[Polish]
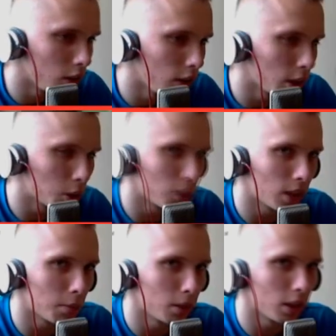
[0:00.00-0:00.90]
I
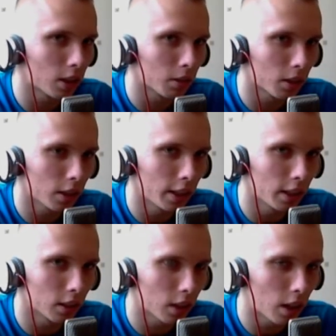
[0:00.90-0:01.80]
nakłuwamy
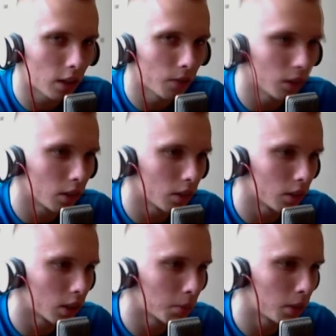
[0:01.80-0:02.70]
klienta.
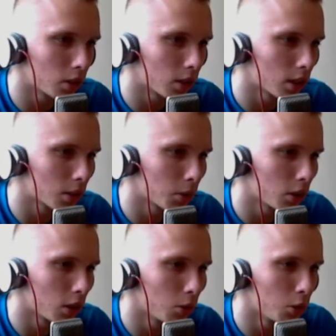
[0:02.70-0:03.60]
Chyba jeszcze raz trzeba
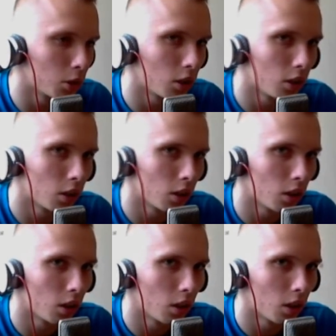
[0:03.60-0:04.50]
będzie nakłuć.
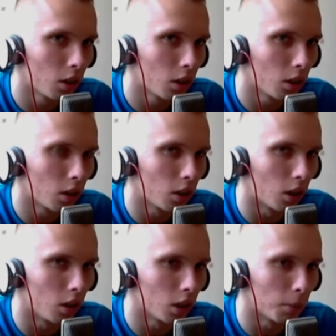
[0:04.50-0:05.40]

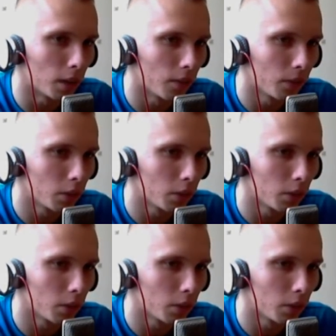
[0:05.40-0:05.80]
O, dobra.